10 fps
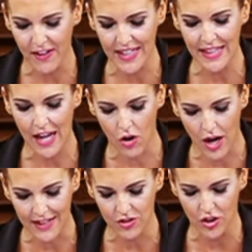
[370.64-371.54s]
frente a los
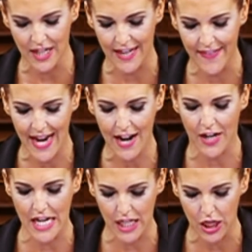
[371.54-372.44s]
gastos que genere la
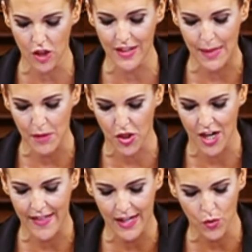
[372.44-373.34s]
organización de la
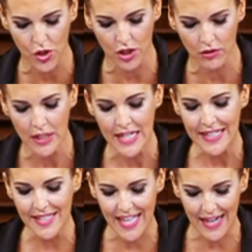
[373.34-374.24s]
mencionada reunión
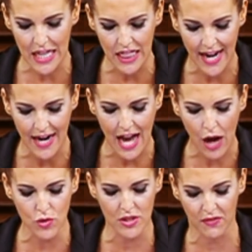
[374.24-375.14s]
se realizarán a
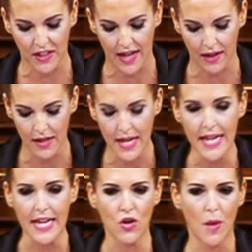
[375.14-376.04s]
justificar.
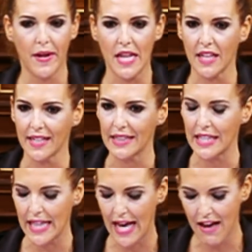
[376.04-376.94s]
Y no aparece
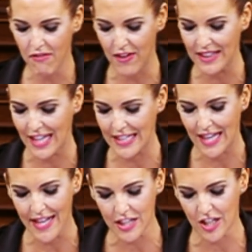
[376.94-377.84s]
cantidad, falta de detalle y